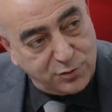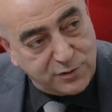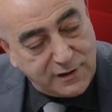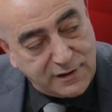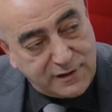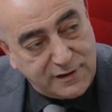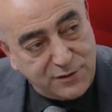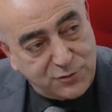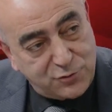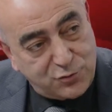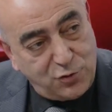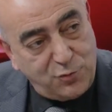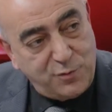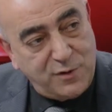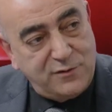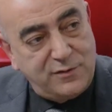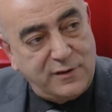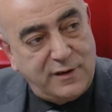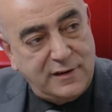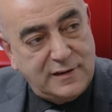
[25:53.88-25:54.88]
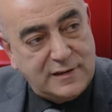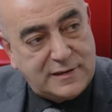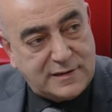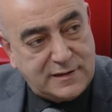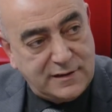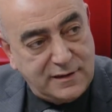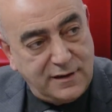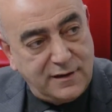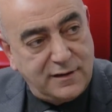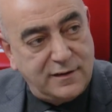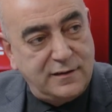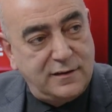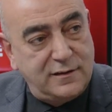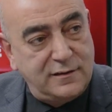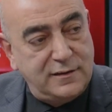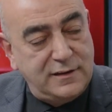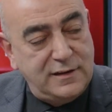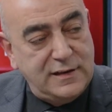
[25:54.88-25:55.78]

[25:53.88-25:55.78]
oradaki Roma valisine